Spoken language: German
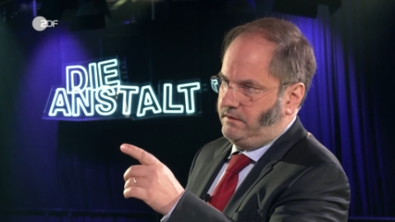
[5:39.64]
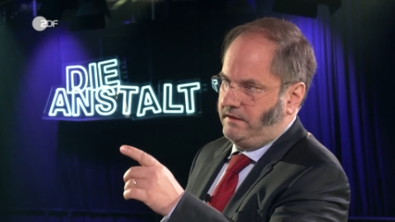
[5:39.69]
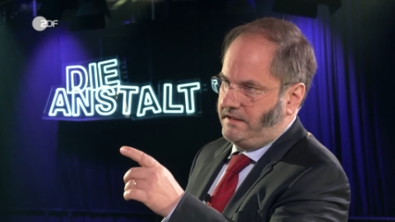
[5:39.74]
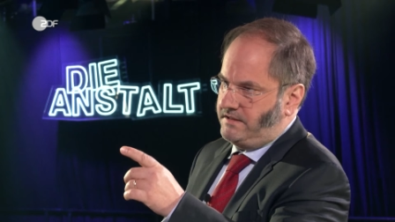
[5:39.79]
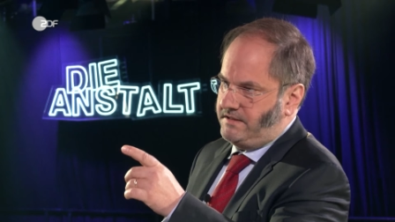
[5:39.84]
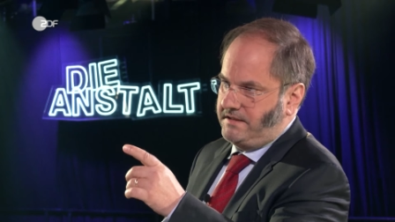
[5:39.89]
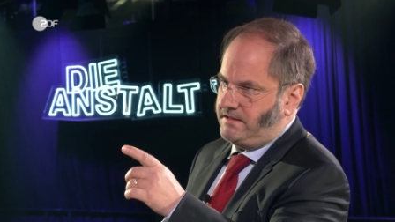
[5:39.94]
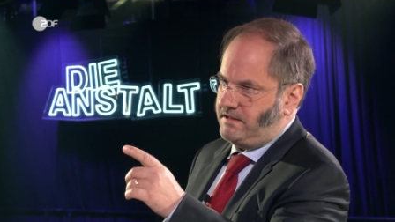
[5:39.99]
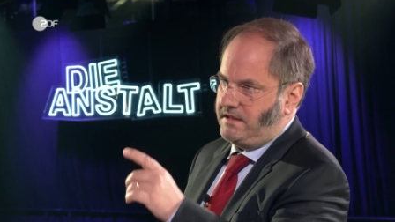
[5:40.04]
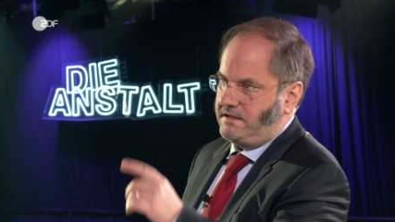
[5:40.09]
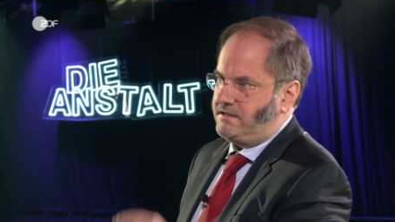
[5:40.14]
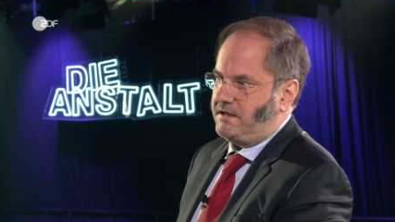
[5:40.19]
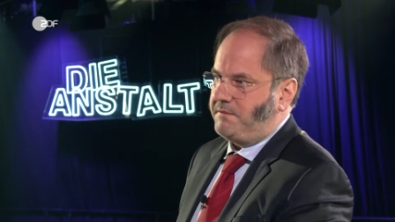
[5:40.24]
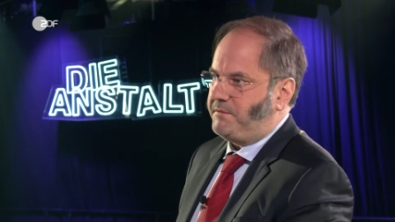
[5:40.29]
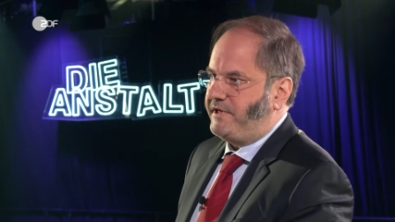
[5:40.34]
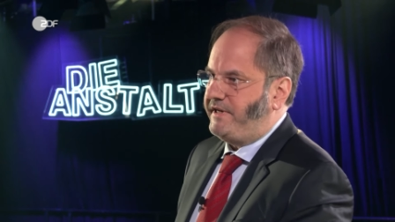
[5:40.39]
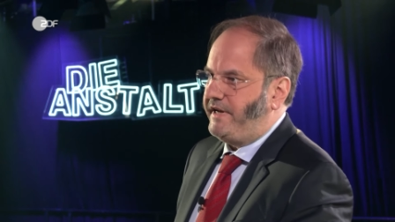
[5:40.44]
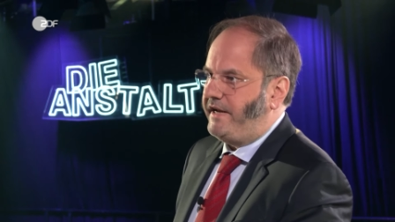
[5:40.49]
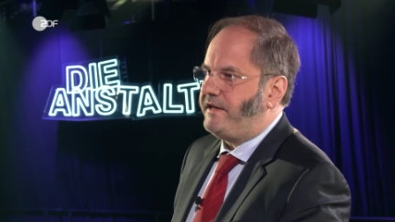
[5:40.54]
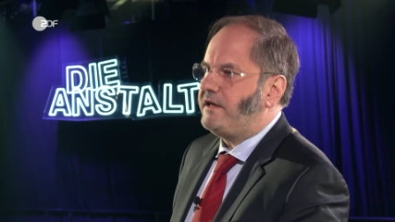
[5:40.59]
das ist jetzt
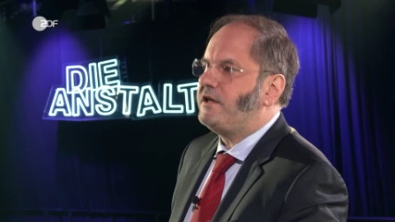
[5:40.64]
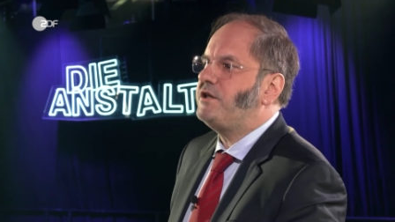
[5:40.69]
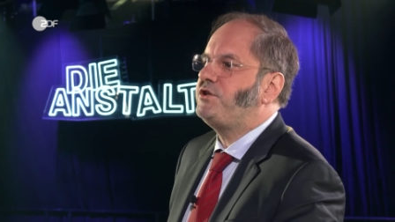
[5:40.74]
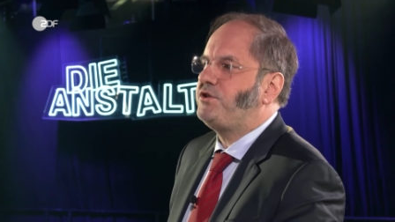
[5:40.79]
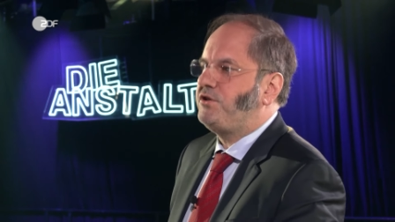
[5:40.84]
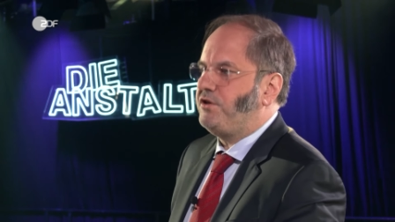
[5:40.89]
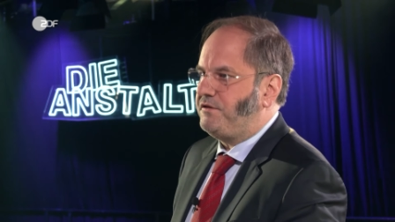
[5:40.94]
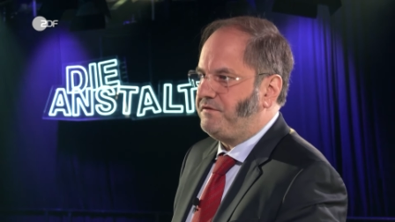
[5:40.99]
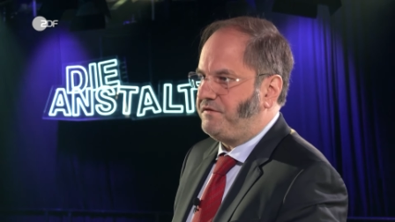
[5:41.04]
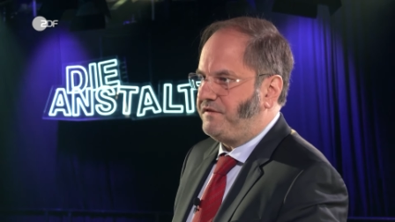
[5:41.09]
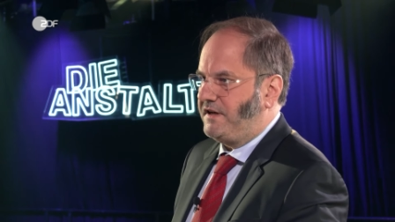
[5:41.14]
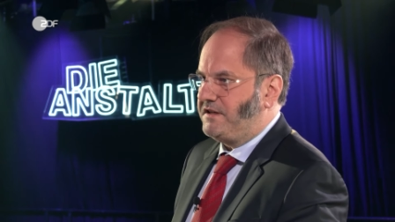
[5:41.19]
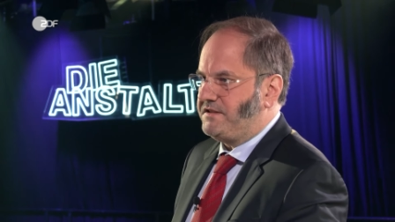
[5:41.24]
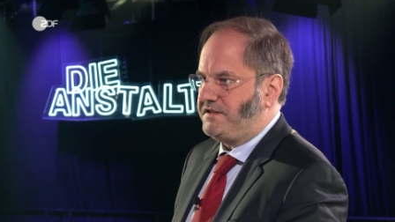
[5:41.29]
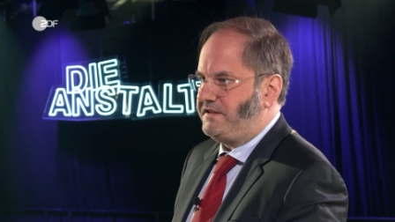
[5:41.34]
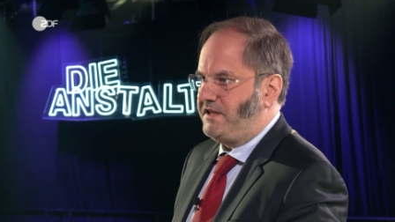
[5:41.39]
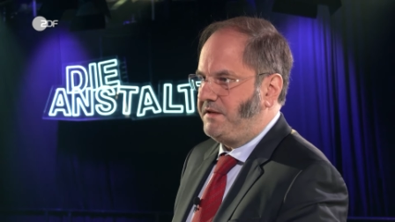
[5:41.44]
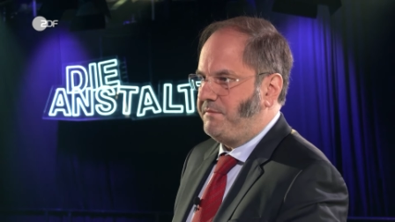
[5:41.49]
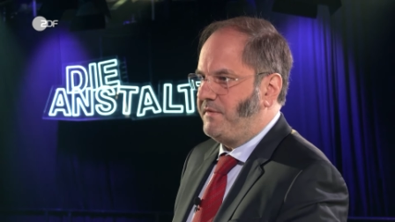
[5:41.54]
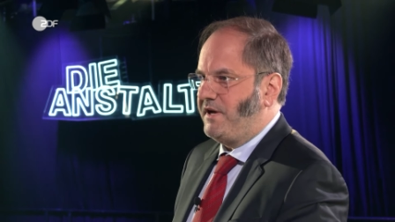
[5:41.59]
aber nicht der Stoff,
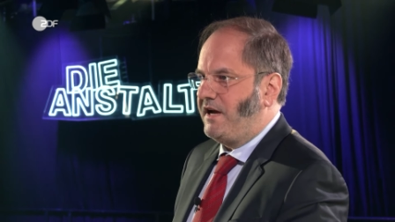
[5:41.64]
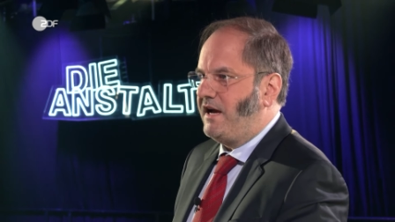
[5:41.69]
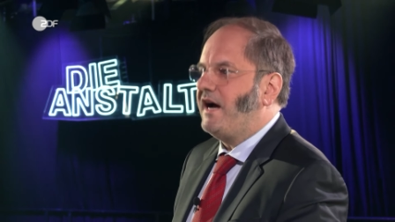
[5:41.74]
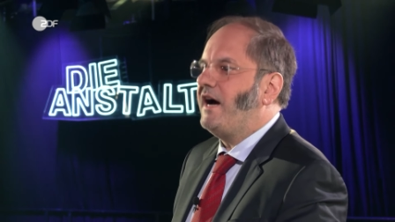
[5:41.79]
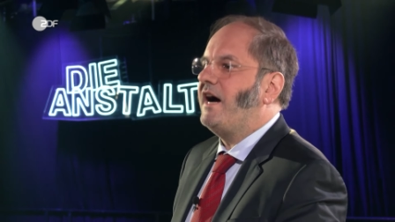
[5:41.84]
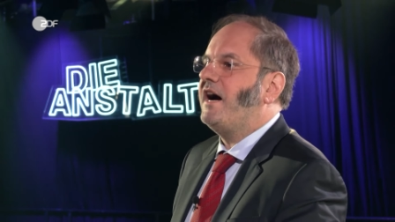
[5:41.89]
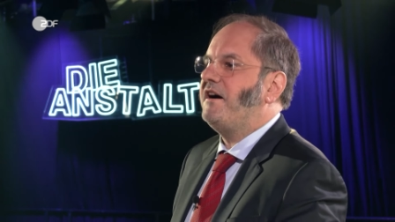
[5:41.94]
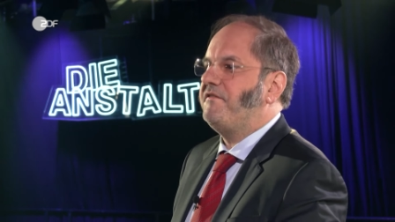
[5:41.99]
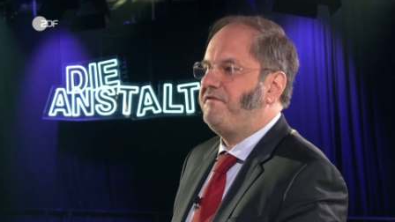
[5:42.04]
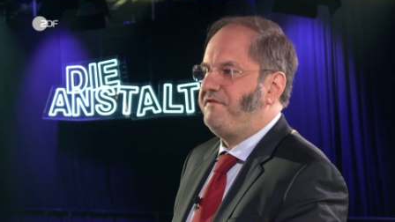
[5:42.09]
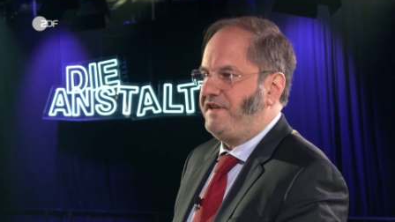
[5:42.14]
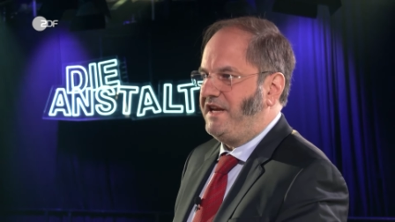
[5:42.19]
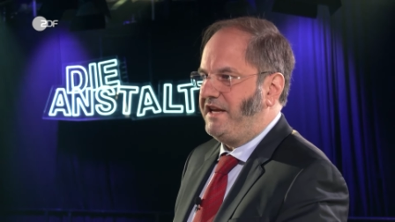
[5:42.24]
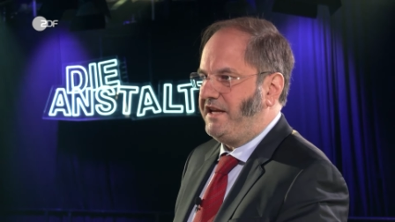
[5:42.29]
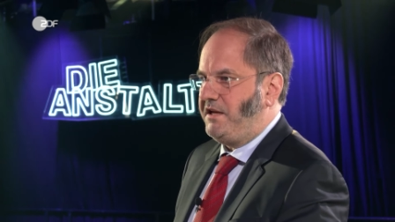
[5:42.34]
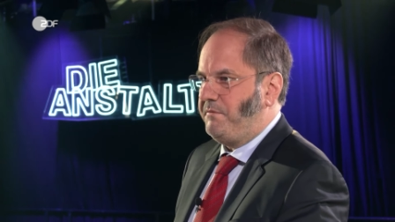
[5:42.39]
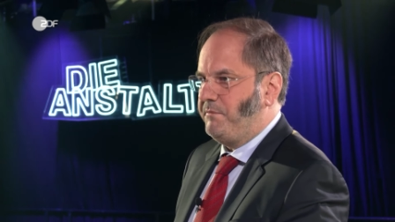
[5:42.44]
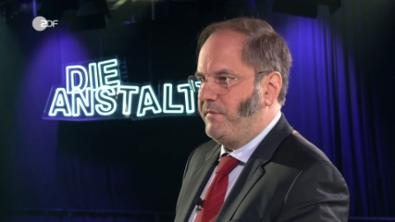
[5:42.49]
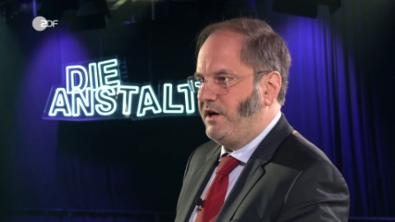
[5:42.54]
aus dem er eine Affäre